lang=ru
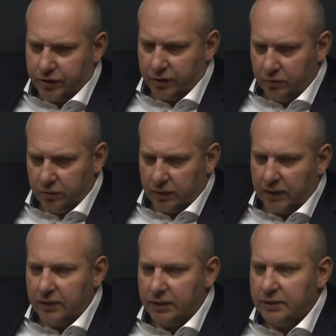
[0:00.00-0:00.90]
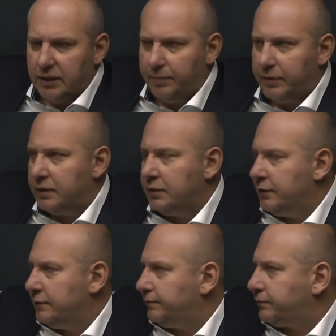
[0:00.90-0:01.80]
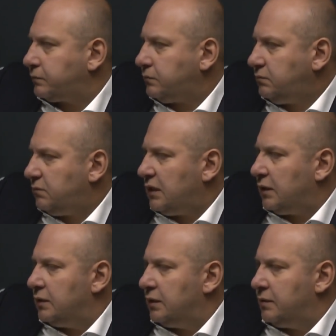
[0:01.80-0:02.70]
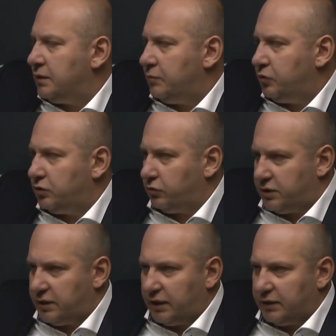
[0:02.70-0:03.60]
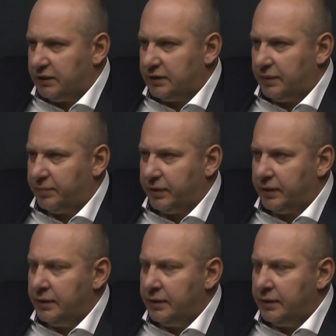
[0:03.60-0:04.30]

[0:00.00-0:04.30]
но какие-то этапы, наиболее трудозатратные этапы